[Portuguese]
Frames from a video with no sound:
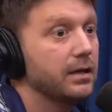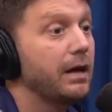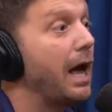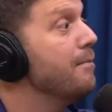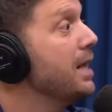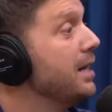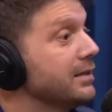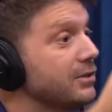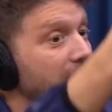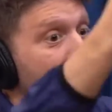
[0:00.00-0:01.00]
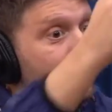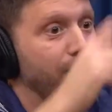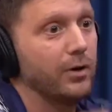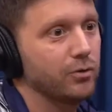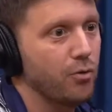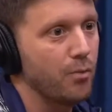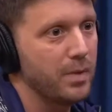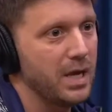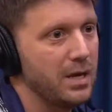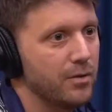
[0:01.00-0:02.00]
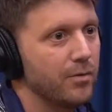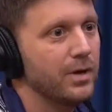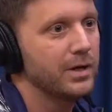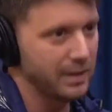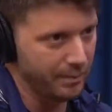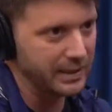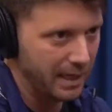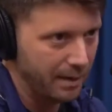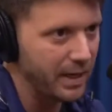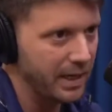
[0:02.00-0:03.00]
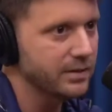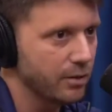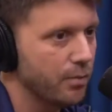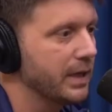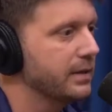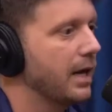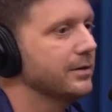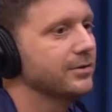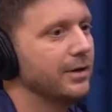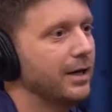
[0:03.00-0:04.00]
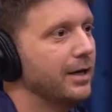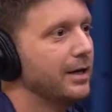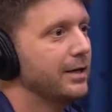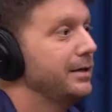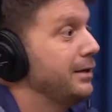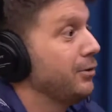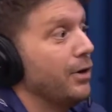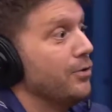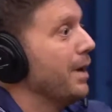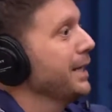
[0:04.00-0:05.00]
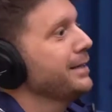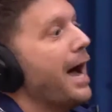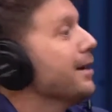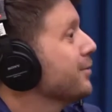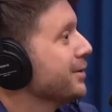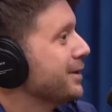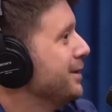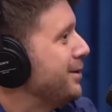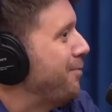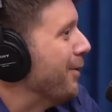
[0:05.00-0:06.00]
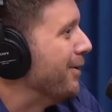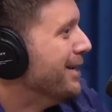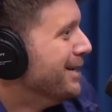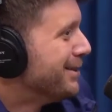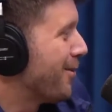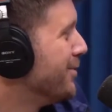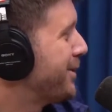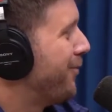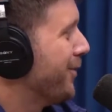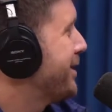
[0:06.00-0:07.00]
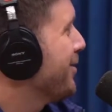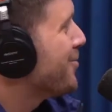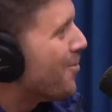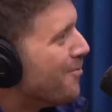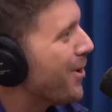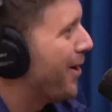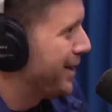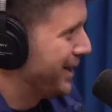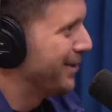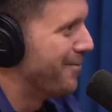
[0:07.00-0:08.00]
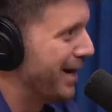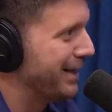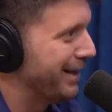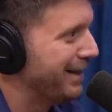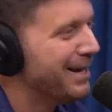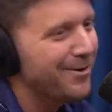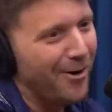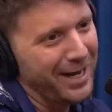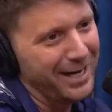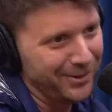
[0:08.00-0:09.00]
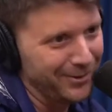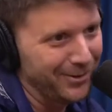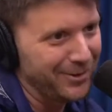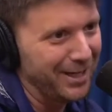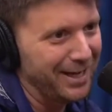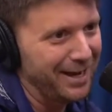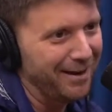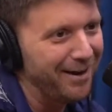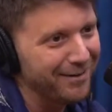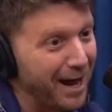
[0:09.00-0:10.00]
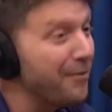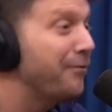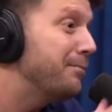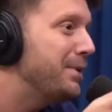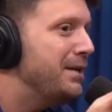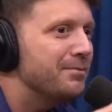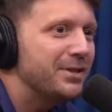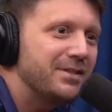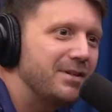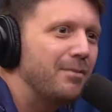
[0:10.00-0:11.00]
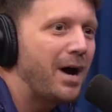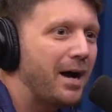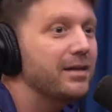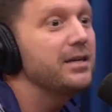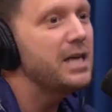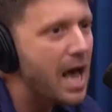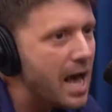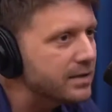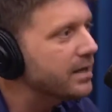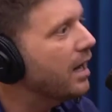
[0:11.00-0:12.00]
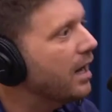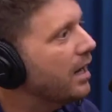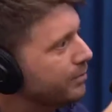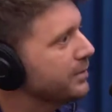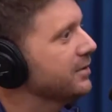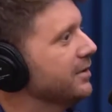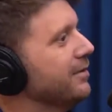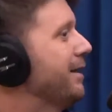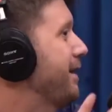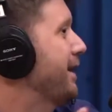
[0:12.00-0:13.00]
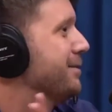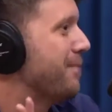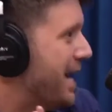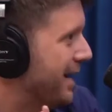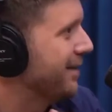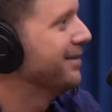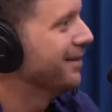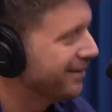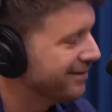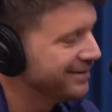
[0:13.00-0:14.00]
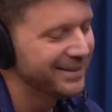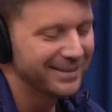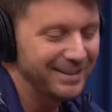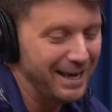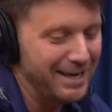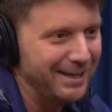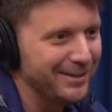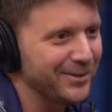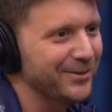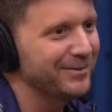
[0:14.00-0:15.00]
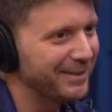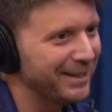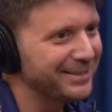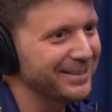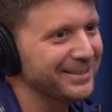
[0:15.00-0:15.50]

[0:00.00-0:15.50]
Aí, beleza, tiraram foto comigo. Na matéria aparece eu com o Mike Tyson, né? E tô eu e o Mike Tyson, assim, tipo, como se eu fosse algum brother do Mike Tyson. Qualquer assunto gené. Oh, have you ever been in Brazil, Mike? Ah. Yes, I love Brazil. Aquelas merdas. Uh -huh. É isso. É e o assim.